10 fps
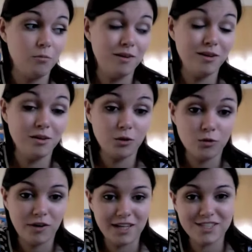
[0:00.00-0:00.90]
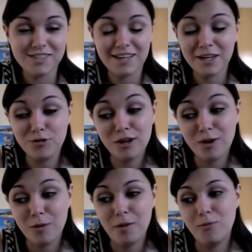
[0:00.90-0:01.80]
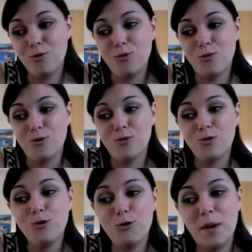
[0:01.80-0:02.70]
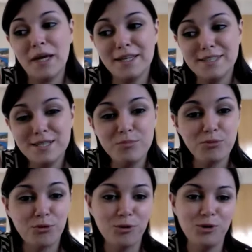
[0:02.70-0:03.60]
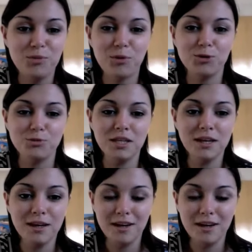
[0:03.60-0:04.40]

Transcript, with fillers: mais euh, voilà, j'ai sacrifié quand même euh, le packaging pour le produit.